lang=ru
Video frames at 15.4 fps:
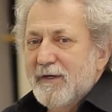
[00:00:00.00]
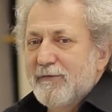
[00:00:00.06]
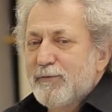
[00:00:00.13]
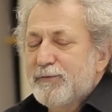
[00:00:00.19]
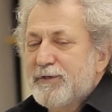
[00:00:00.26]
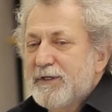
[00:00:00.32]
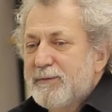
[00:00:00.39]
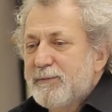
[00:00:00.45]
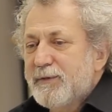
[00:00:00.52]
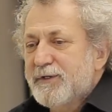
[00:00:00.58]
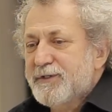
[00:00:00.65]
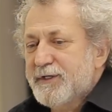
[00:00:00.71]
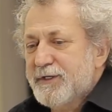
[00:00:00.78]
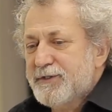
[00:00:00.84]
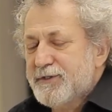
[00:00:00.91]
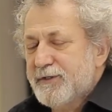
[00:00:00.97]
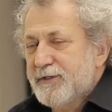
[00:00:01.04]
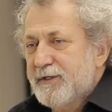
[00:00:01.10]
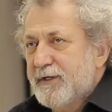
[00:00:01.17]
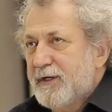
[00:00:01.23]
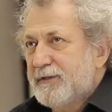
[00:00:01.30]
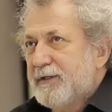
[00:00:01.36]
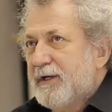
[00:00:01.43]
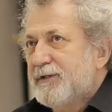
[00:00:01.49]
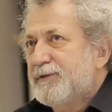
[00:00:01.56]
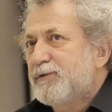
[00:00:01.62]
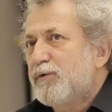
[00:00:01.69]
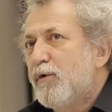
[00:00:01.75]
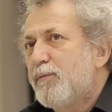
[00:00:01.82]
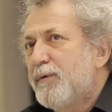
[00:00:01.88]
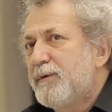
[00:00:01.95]
Внутренний мир женщины – это
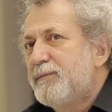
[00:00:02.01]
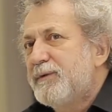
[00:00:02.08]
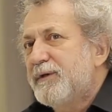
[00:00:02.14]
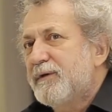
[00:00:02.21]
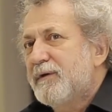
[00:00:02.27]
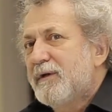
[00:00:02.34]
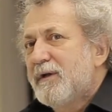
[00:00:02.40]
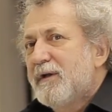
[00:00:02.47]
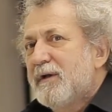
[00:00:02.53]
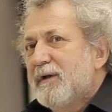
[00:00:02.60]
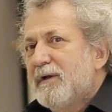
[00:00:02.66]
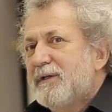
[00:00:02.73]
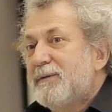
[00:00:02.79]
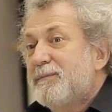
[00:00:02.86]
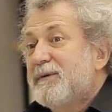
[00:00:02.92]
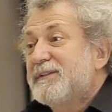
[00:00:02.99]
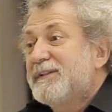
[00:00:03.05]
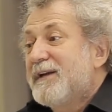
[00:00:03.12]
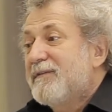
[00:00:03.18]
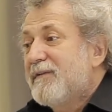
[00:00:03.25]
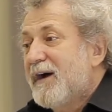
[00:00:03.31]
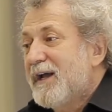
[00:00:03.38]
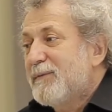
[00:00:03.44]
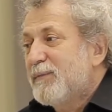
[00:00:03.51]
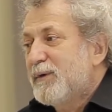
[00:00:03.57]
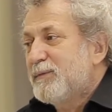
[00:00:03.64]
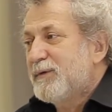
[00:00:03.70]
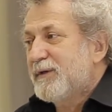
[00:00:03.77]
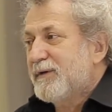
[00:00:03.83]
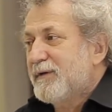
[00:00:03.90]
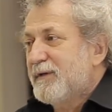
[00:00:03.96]
особый мир, непознаваемый
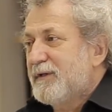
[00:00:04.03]
мир.